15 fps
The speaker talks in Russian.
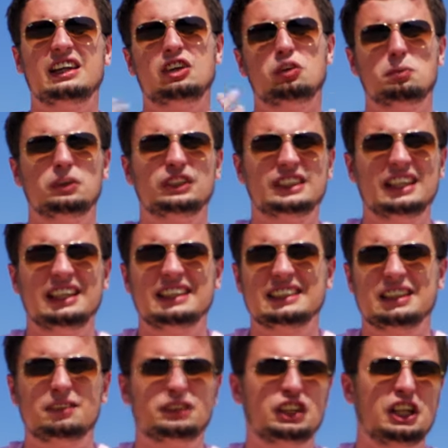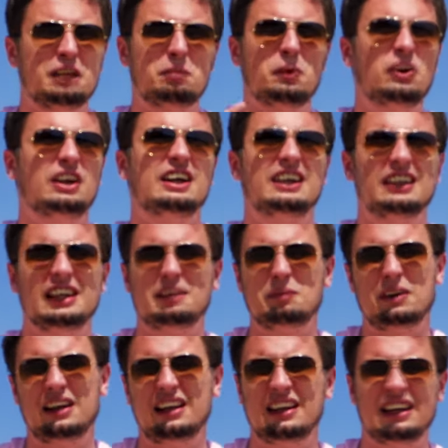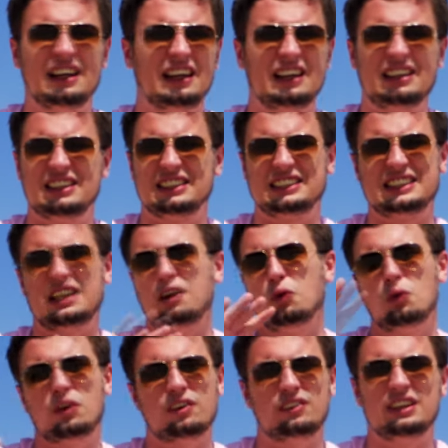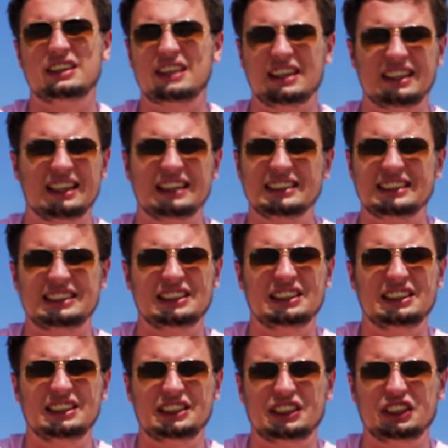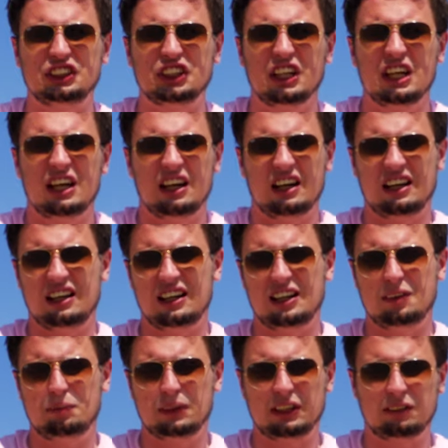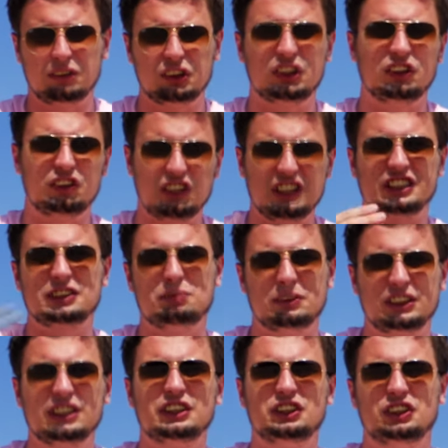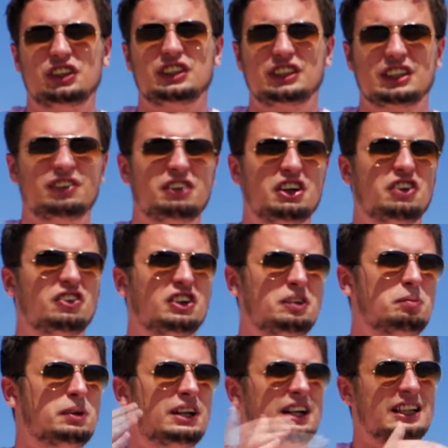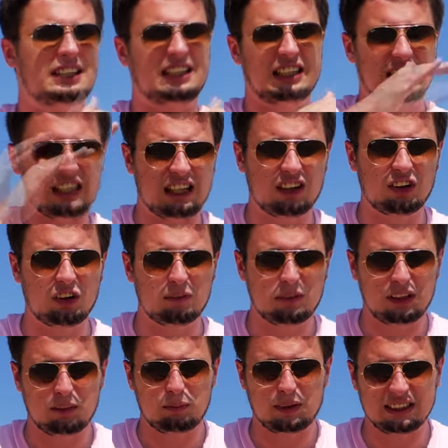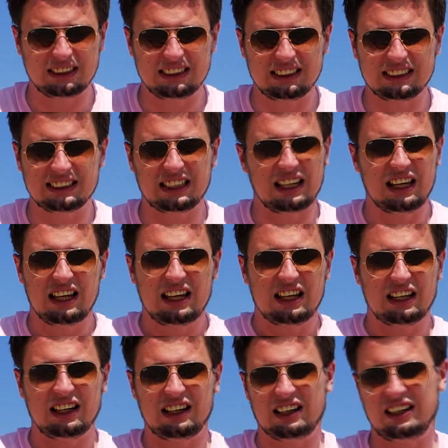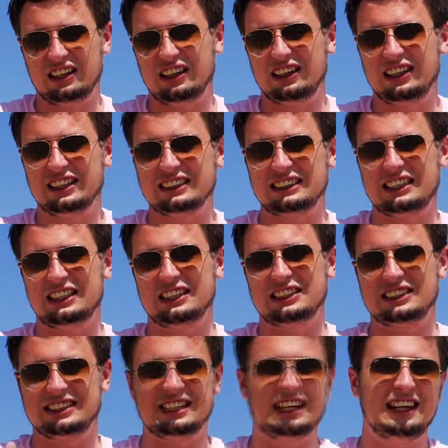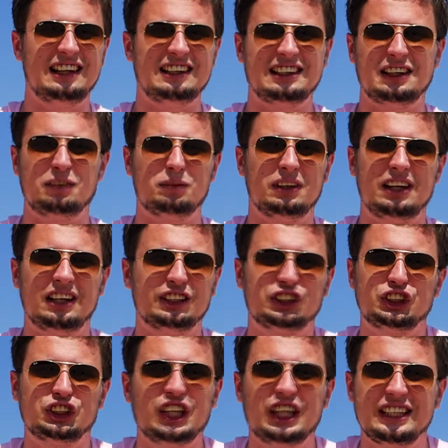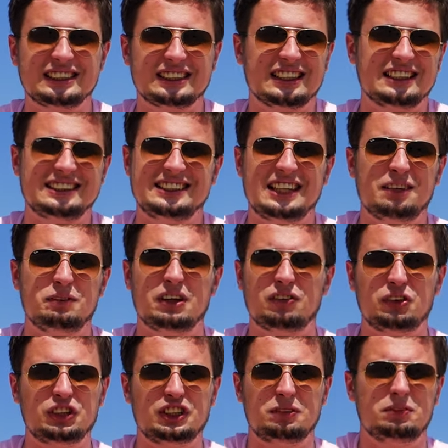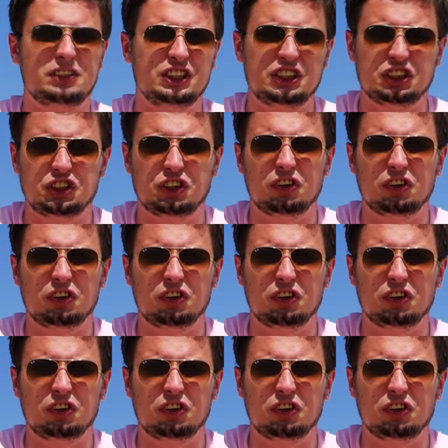Я думаю, цель на самом деле более глобальная, это за уровень 13 тысяч, а, потому что, ну, нет смысла, еще раз говорю, набирать такие огромные позиции, а, если цель там на 6, на 7, на 8 тысяч